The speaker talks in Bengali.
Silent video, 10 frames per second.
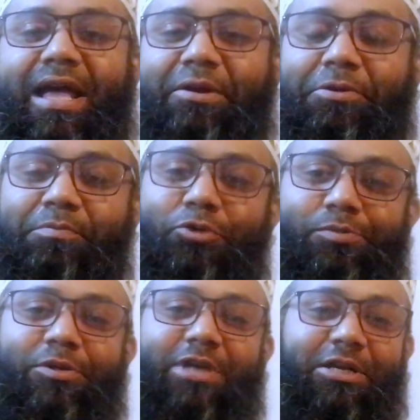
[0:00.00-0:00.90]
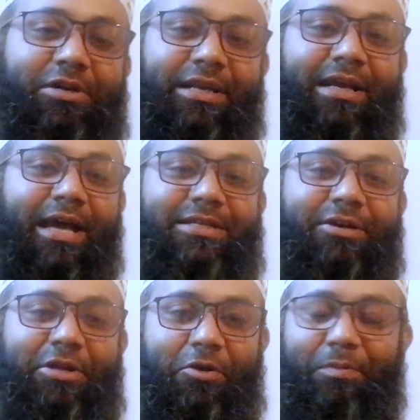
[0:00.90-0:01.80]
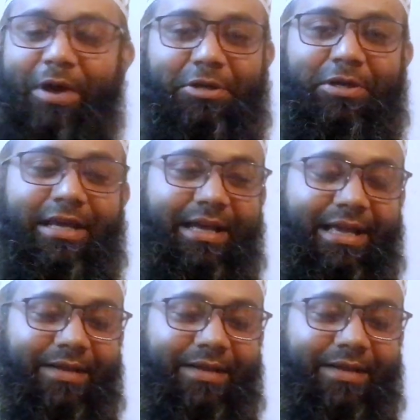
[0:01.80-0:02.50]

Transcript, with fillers: এখন বুঝবো যে আসলে এটা গাজাঘড়ি গল্প আসলে